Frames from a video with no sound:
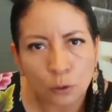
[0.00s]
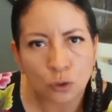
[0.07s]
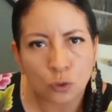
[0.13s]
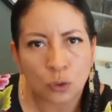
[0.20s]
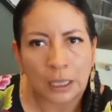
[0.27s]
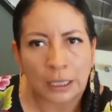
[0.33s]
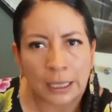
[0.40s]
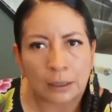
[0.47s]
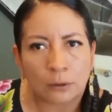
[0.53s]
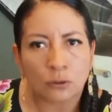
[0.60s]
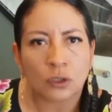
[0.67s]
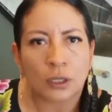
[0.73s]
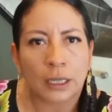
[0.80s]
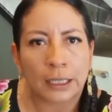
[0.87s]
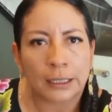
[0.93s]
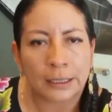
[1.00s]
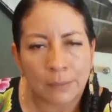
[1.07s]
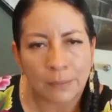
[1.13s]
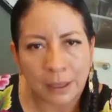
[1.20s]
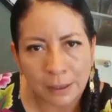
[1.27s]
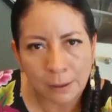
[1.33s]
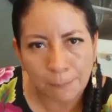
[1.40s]
y los ciudadanos en el
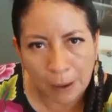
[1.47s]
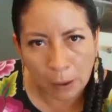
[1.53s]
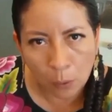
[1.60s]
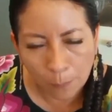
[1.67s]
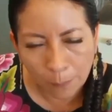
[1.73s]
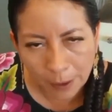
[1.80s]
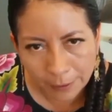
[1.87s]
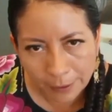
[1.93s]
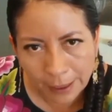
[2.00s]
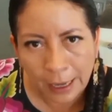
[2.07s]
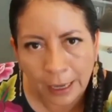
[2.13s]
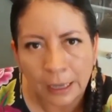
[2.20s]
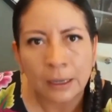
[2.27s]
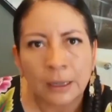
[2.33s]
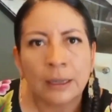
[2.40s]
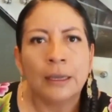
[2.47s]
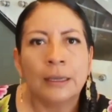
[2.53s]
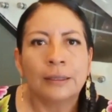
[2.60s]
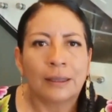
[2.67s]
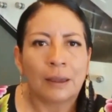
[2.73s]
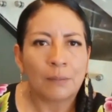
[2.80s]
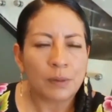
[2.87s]
tema del pago predial,
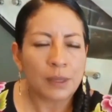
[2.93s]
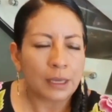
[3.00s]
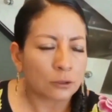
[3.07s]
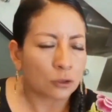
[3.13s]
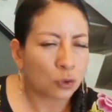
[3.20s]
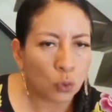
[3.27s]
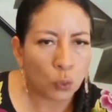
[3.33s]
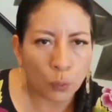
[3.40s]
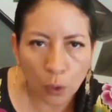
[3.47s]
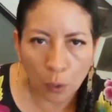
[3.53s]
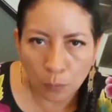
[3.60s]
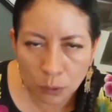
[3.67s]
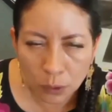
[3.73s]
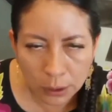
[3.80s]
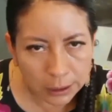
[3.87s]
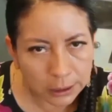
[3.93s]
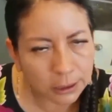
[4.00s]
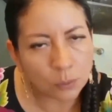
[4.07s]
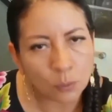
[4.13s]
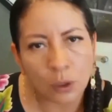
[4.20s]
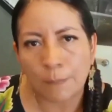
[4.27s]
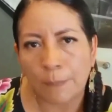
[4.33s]
también subió
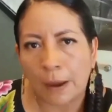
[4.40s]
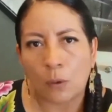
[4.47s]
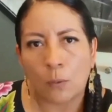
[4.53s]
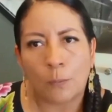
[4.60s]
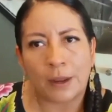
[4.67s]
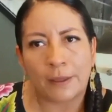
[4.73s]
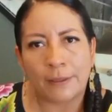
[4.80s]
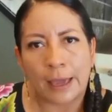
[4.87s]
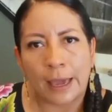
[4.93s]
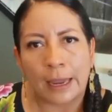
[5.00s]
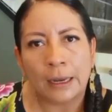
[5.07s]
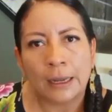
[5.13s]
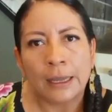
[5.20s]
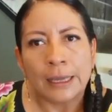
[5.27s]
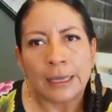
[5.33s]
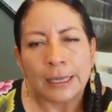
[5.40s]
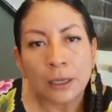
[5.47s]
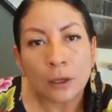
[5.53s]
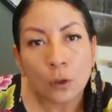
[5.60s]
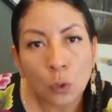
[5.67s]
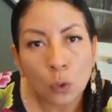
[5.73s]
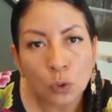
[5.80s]
muchísimo el pago predial,
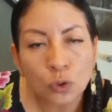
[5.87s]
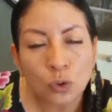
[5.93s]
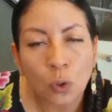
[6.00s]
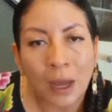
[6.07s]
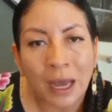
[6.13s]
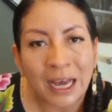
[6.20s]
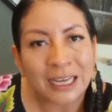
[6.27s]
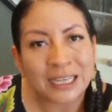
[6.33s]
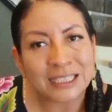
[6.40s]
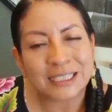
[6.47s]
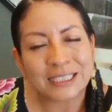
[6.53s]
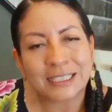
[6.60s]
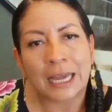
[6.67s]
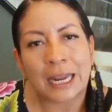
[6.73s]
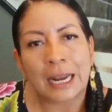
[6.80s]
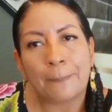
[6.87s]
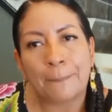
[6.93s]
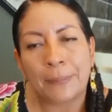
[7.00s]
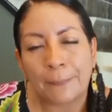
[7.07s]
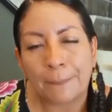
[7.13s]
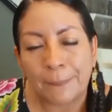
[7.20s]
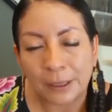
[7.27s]
incluso hasta la
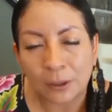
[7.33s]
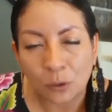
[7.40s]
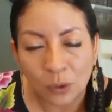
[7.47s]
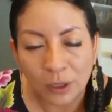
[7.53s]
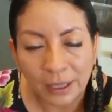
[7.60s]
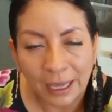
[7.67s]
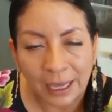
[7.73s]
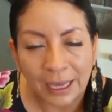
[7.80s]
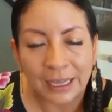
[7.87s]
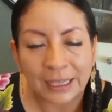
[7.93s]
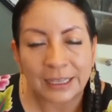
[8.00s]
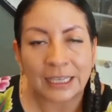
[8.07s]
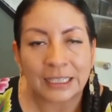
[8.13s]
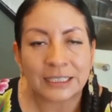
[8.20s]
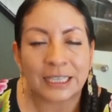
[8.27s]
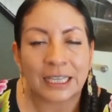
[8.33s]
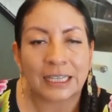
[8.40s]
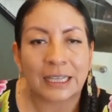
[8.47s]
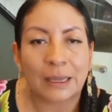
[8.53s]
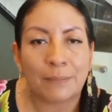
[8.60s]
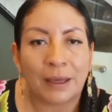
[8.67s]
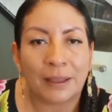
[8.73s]
perpetuidad y hasta
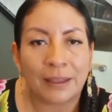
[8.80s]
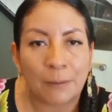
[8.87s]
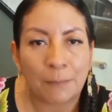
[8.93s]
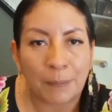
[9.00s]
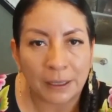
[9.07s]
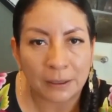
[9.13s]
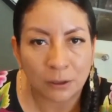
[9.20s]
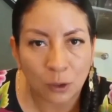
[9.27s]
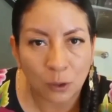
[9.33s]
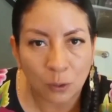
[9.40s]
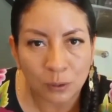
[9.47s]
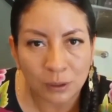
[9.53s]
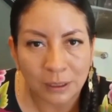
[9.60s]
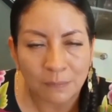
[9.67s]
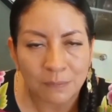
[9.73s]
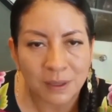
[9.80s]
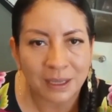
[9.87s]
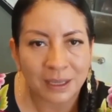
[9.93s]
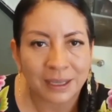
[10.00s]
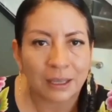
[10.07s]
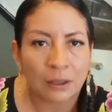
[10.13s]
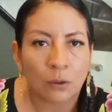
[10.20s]
el tema del panteón
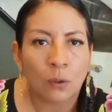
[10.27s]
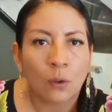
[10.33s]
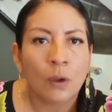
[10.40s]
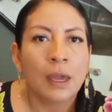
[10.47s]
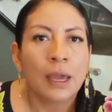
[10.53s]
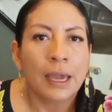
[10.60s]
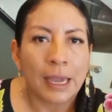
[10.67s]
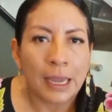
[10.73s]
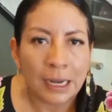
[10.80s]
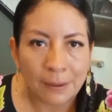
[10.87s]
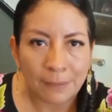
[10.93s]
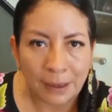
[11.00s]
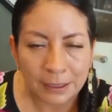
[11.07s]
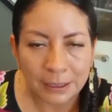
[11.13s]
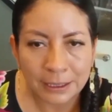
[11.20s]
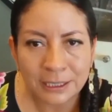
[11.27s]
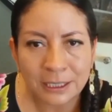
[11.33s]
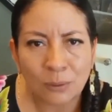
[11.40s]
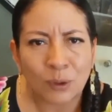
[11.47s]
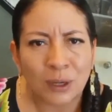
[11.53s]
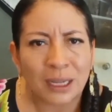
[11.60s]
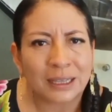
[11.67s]
también quedó
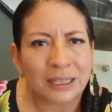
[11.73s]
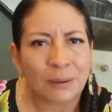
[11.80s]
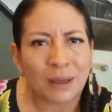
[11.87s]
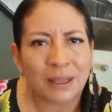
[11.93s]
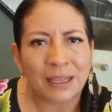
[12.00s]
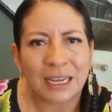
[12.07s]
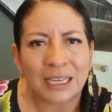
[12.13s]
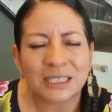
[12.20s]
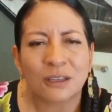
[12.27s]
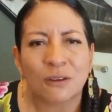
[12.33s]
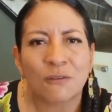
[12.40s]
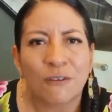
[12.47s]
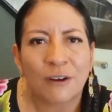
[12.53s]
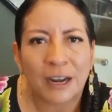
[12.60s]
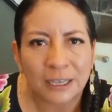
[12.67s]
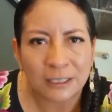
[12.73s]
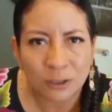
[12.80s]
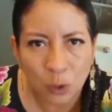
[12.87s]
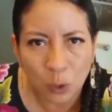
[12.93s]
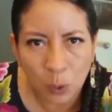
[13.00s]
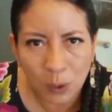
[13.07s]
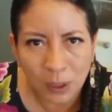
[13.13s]
elevadísimo. En el tema de las
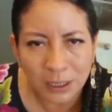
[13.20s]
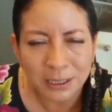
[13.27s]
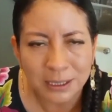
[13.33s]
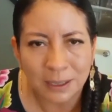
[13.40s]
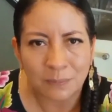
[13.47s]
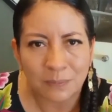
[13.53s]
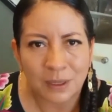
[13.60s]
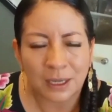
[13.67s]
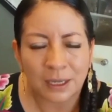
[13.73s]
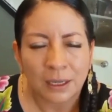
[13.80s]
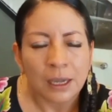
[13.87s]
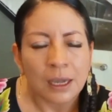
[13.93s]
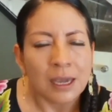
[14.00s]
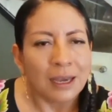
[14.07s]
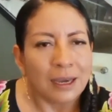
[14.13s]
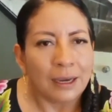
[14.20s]
infracciones también